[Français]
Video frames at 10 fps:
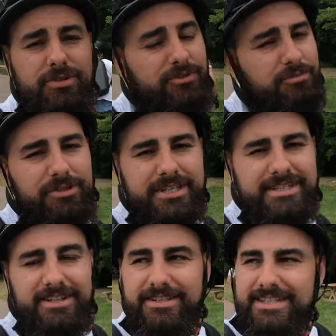je crois que tout le monde a
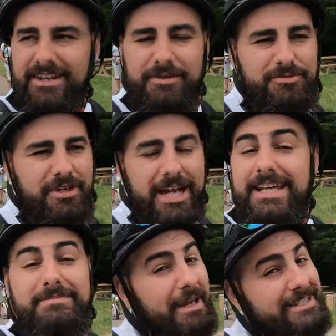dit euh, ce qu'il avait besoin.
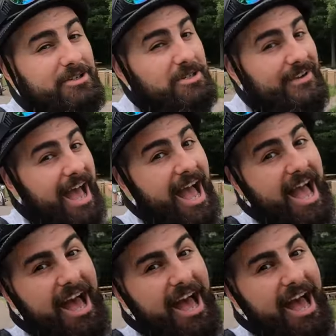Allez, c'est parti, on y va